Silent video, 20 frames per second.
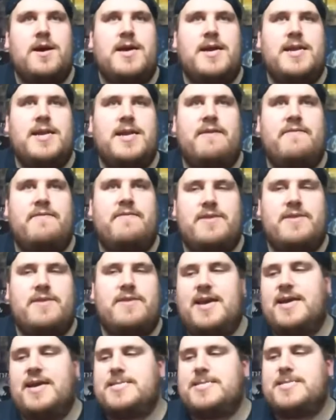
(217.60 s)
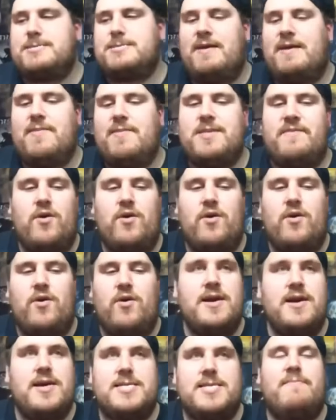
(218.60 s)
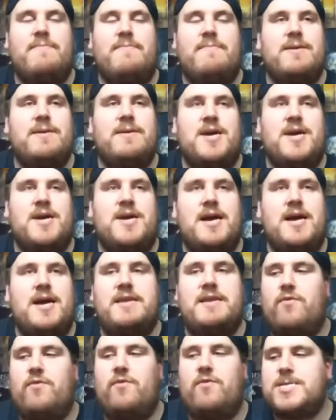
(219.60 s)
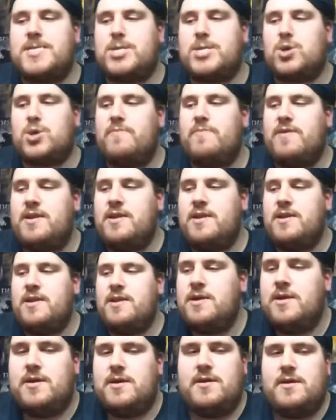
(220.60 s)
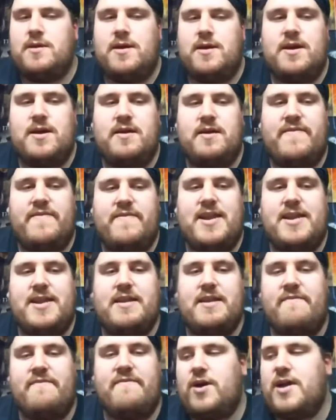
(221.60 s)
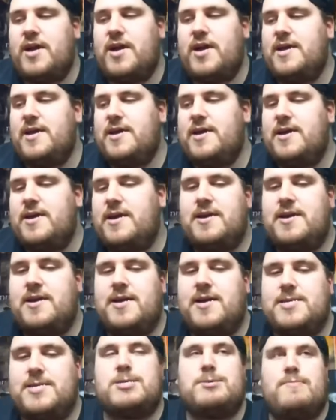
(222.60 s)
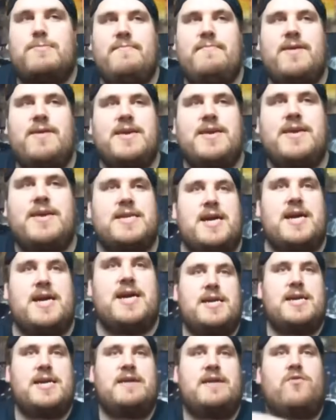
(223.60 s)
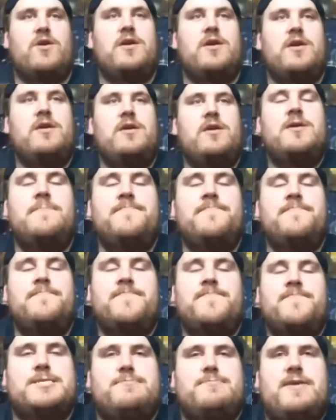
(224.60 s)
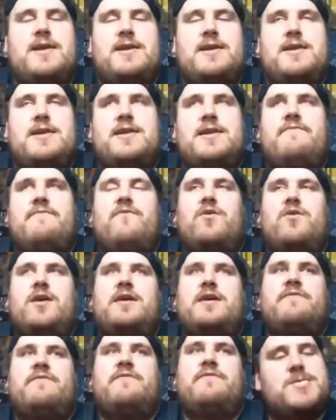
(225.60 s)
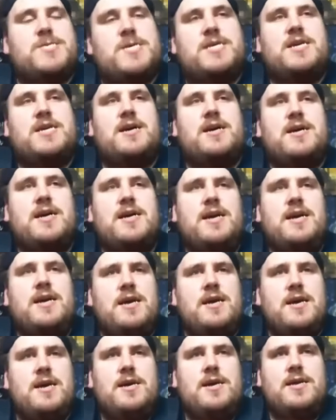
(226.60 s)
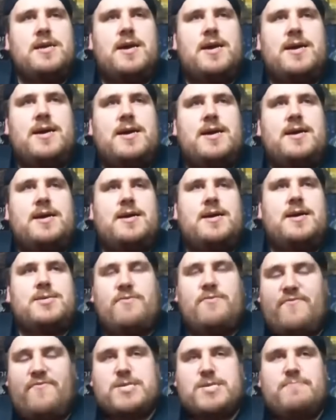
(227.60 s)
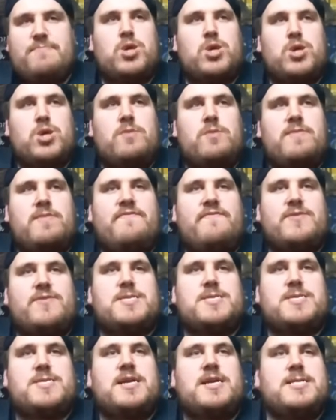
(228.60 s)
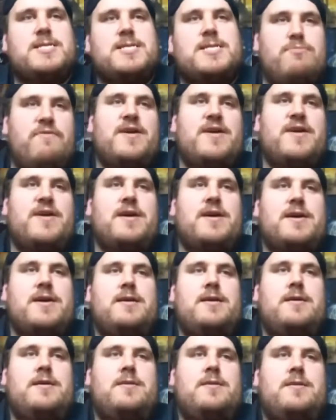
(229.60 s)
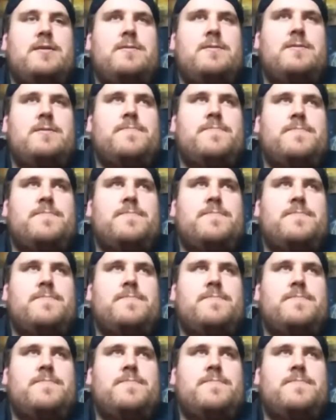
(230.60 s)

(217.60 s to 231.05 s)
Äh, hätte ich auch, naja, zweimal die Woche, äh, zweimal im Tag die Woche streamen. Äh, wäre dann in der Woche, äh, also zweimal jeden Tag in der Woche. Das wäre dann in der Woche 14 Tage. Äh, also 14 Mal streamen, nicht 14 Tage, 12 Tage.